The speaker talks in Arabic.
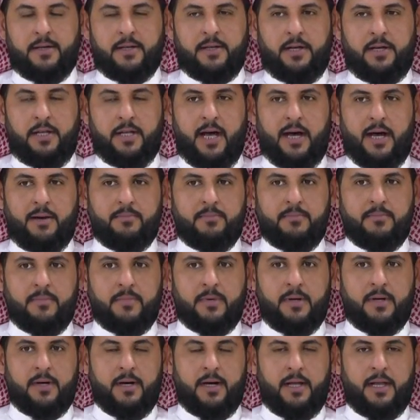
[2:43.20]
الإعلام
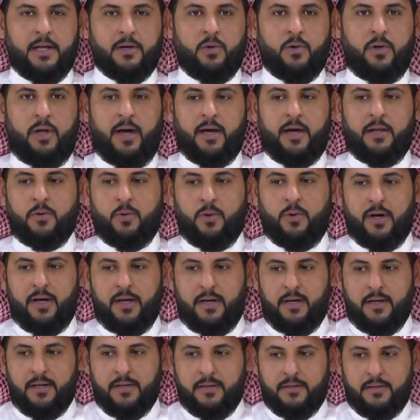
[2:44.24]
على كل حال
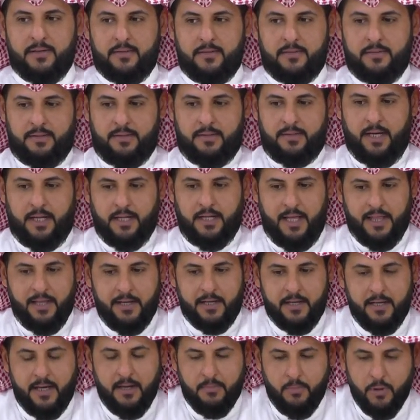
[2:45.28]
هو يعني
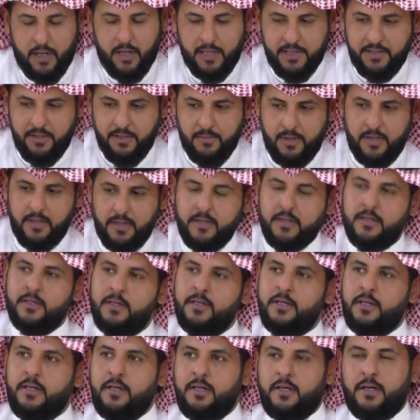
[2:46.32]
هذه كمقدمة
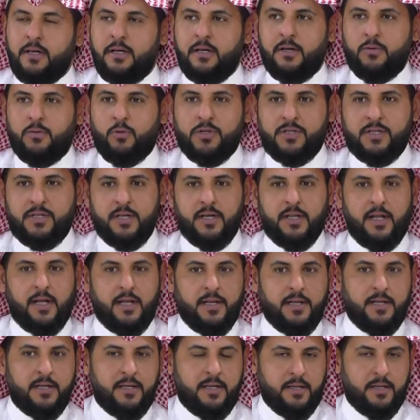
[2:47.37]

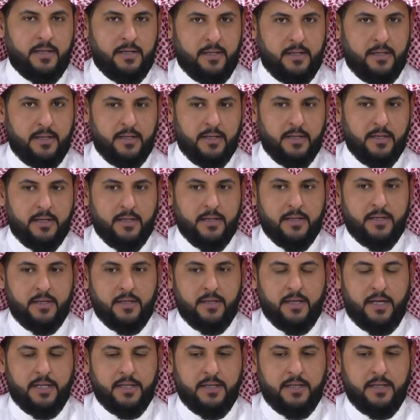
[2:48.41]
وسيله ل
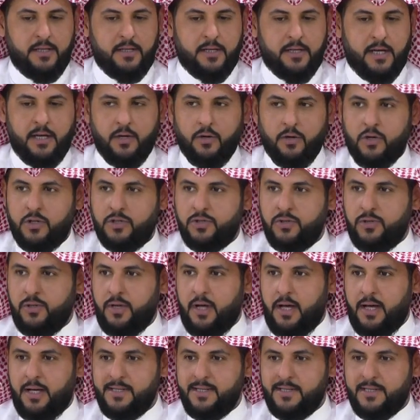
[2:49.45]
آه، يعني لكي يخرج
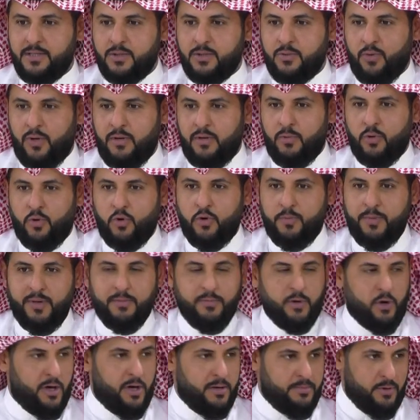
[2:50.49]
الناس
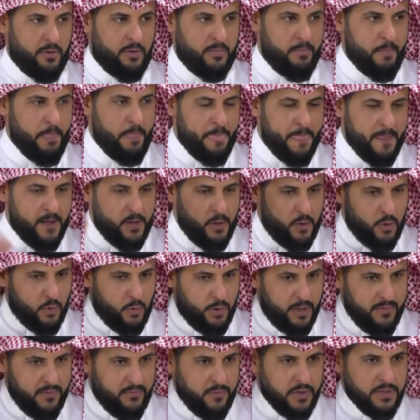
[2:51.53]
والموهوبين مواهبهم
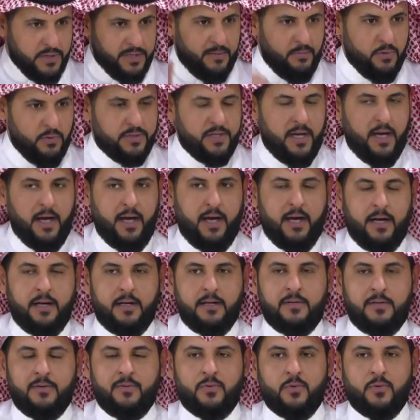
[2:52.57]
وهي فرصه متاحه
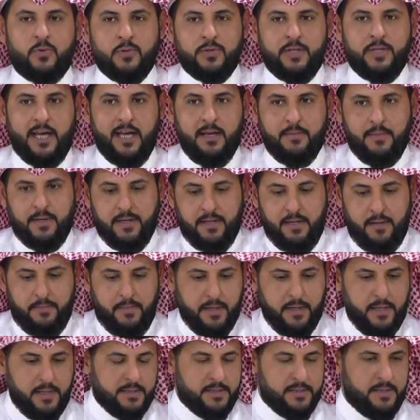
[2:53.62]
ودائما
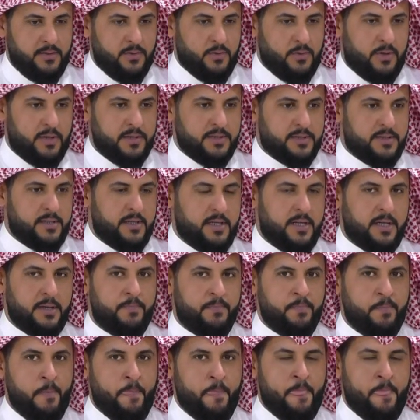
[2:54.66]
لما قلت انه انت